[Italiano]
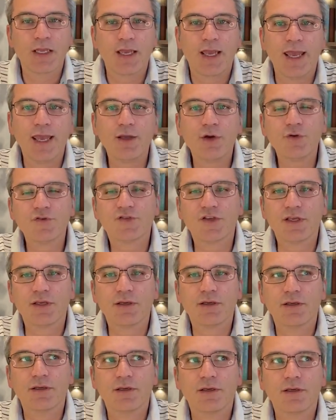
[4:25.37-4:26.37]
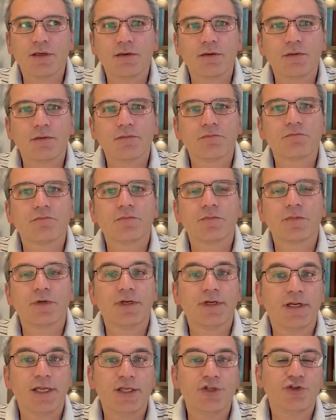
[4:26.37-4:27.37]
E così
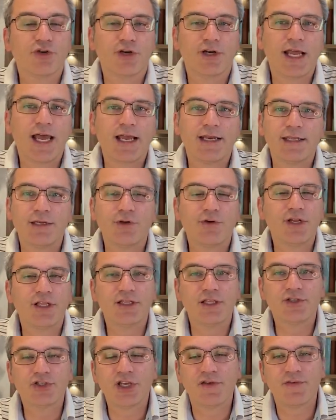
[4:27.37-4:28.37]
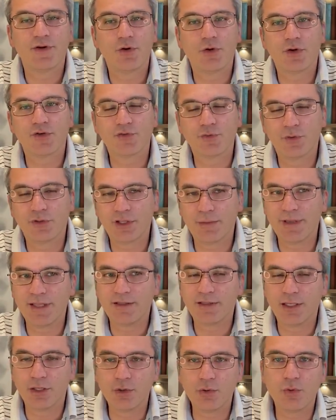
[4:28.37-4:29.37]
i giornali non ne dicevano
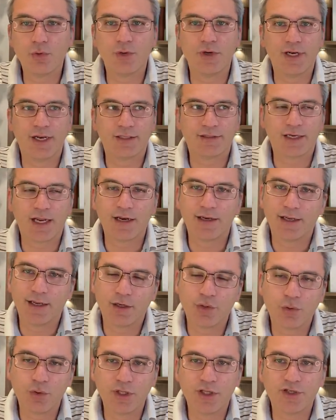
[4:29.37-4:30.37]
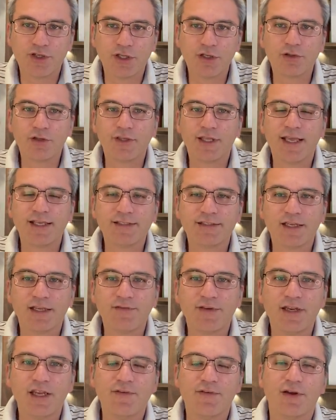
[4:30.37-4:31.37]
assolutamente nulla, tranne alcuni di centrodestra,
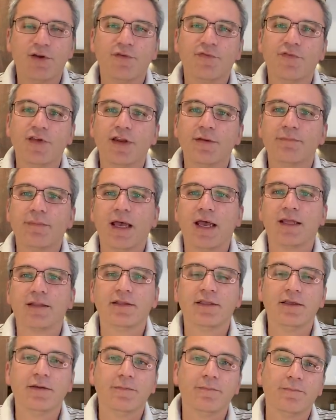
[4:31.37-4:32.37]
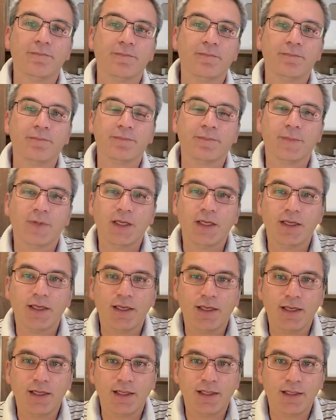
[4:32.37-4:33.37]
venivano fermati
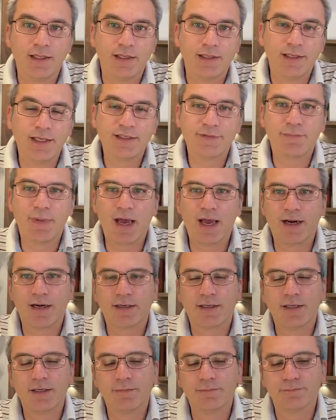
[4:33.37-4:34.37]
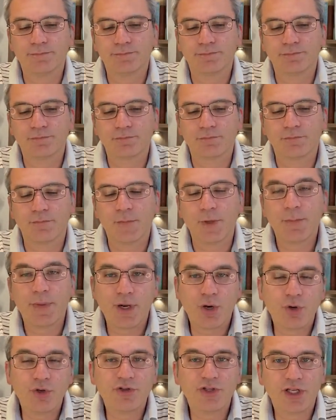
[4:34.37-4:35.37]
gli sbarchi
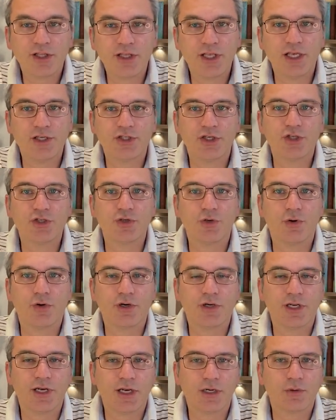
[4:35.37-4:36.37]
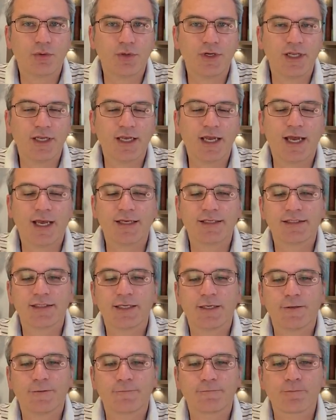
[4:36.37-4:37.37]
per oltre dieci giorni in alcuni
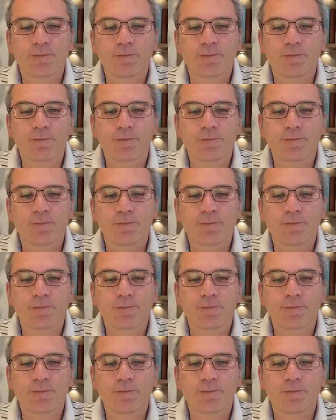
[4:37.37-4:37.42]
casi.